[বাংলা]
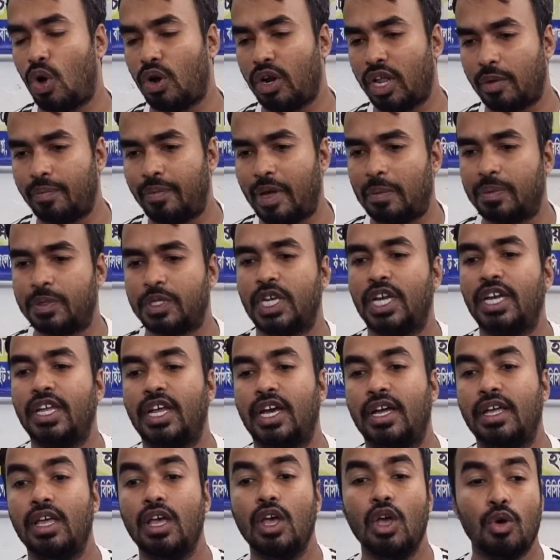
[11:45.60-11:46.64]
অনেক
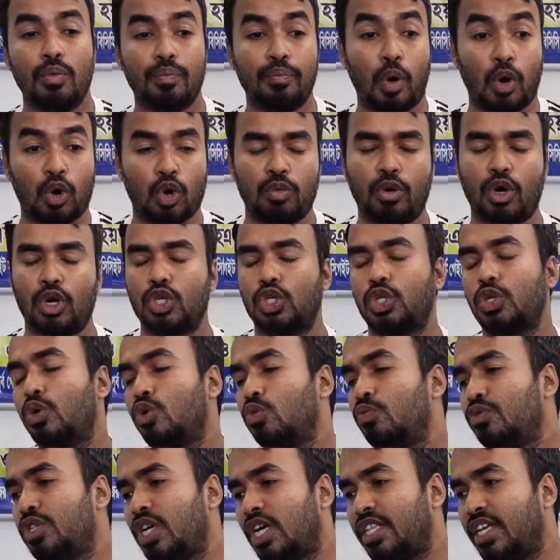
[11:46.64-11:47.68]
ব্যবসায়ীরাই বড় বড়
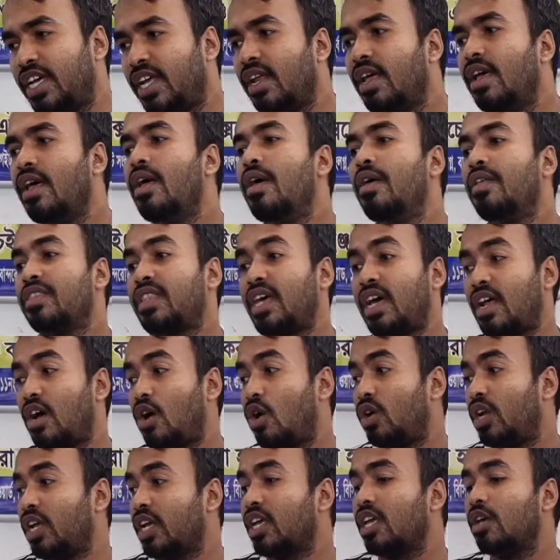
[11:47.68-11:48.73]
শোরুম যাদের তারা
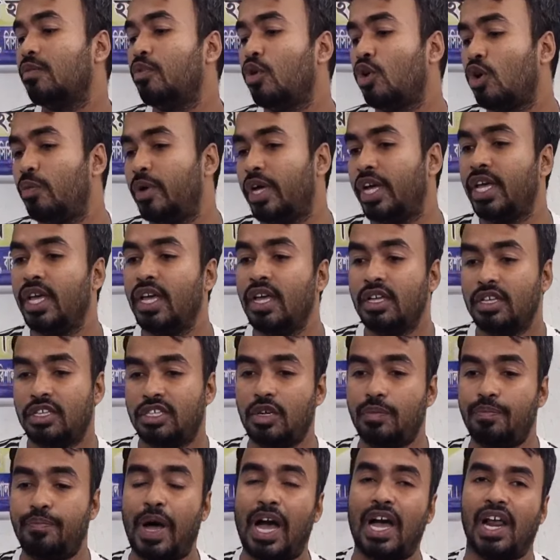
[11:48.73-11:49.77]
অনেকেই বলবে
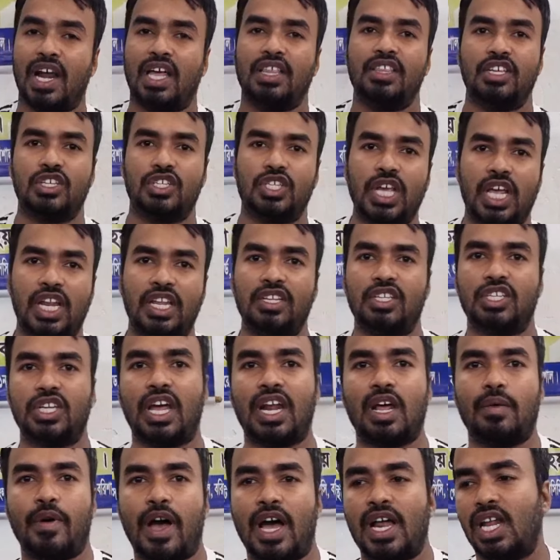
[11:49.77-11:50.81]
যে বাংলাদেশ চ্যালেঞ্জ
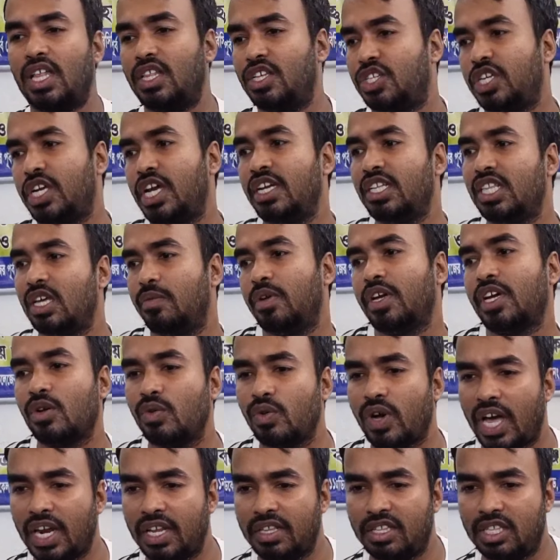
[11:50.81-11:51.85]
সারা বাংলাদেশে এই দামে
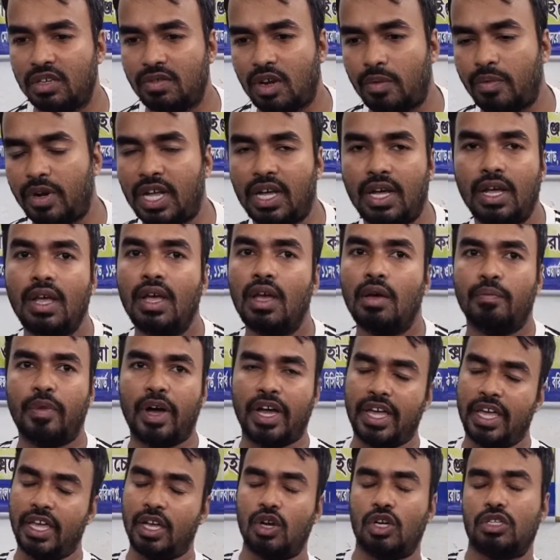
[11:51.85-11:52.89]
কেউ গাড়ি দিতে পারবে না
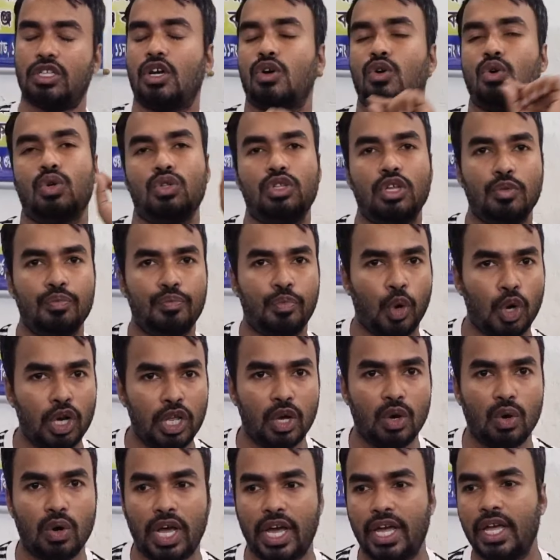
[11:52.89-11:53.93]
ভাই এই কথা কোনোদিন
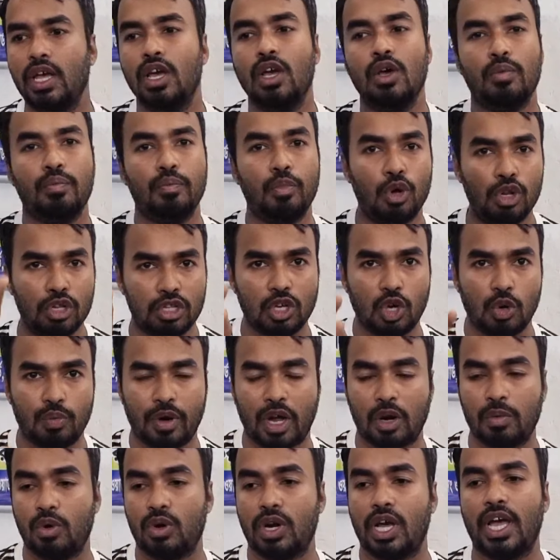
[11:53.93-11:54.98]
বলিও নাই বলতেও
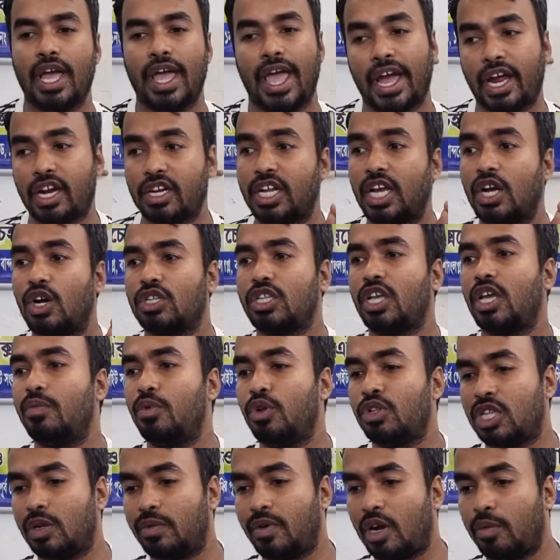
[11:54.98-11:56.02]
পারবো না একটা কথাই
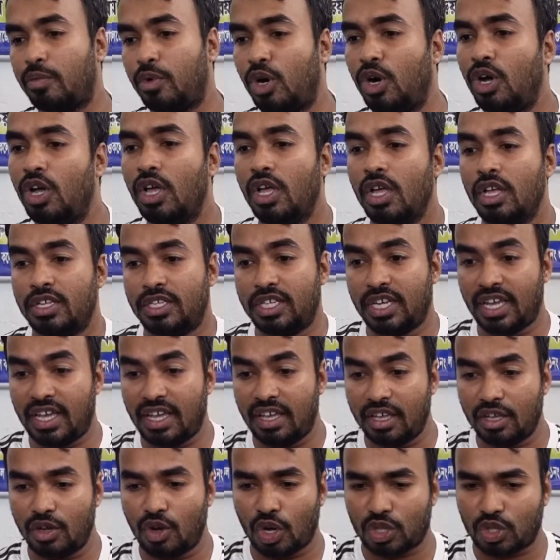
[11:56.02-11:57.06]
বলতে পারবো যে
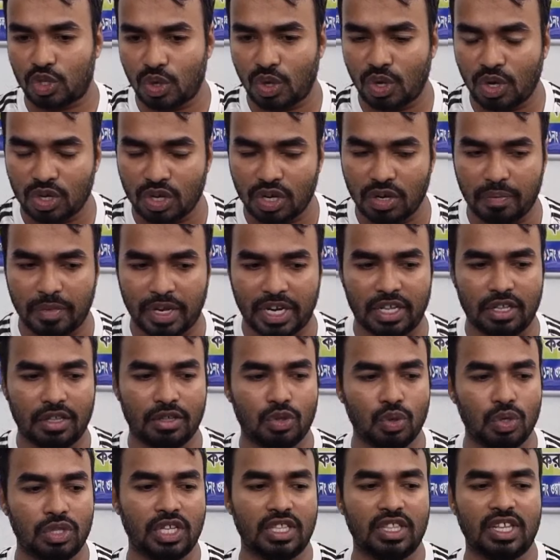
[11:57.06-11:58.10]
এই গত মানে
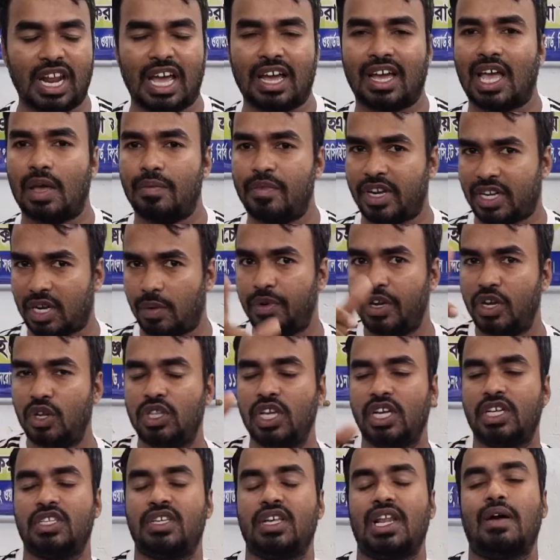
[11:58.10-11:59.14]
দুই তিন দিন আগে আমি একটা
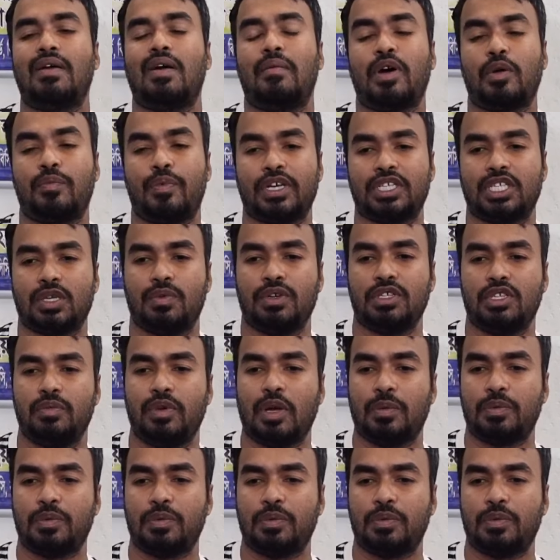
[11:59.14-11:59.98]
ভিডিও দেখেছিলাম আমার পাশাপাশি